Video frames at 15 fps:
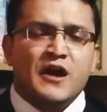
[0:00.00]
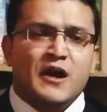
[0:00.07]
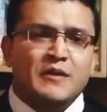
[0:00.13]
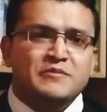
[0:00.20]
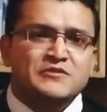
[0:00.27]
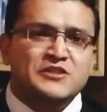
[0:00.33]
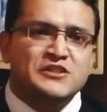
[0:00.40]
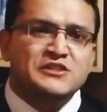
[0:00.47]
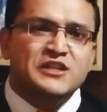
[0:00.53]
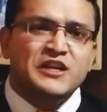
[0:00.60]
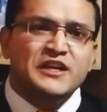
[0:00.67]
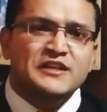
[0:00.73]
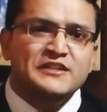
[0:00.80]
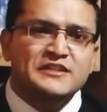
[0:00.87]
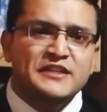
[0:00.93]
अब जिस तरह
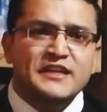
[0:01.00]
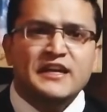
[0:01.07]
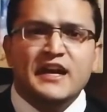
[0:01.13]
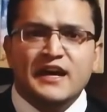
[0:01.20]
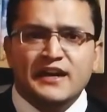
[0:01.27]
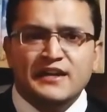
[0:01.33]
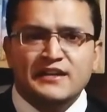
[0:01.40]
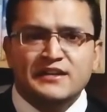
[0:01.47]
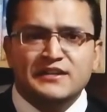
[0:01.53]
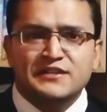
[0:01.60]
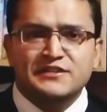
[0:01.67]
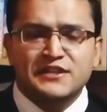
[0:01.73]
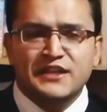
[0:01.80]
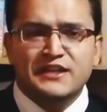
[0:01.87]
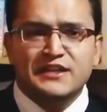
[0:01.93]
के टी है
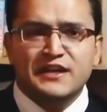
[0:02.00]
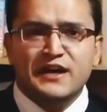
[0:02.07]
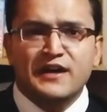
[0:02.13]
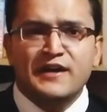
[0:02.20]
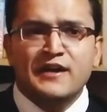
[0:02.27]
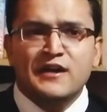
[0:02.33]
टिक का